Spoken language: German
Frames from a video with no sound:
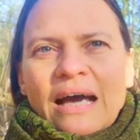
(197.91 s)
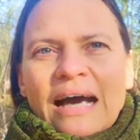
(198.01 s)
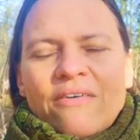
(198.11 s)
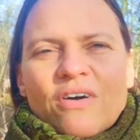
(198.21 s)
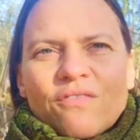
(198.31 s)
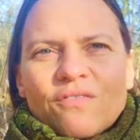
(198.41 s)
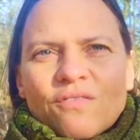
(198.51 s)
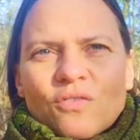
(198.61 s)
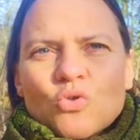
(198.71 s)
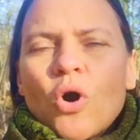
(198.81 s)
einfach
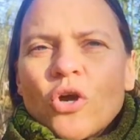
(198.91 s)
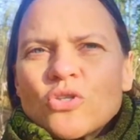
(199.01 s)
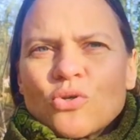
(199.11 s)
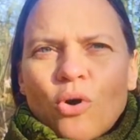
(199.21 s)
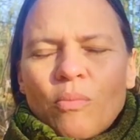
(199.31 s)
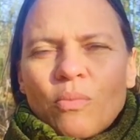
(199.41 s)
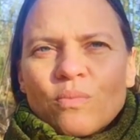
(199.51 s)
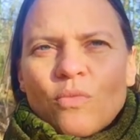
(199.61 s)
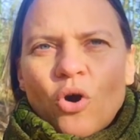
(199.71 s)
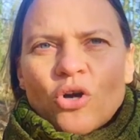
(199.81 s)
zu euch zu
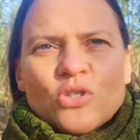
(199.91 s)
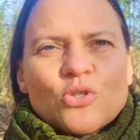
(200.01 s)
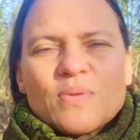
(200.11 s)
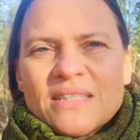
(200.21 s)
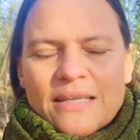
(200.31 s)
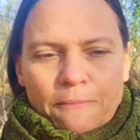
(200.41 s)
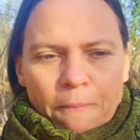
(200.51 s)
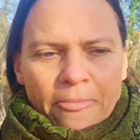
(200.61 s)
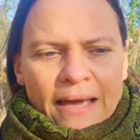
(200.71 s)
kommen, euch zu besinnen.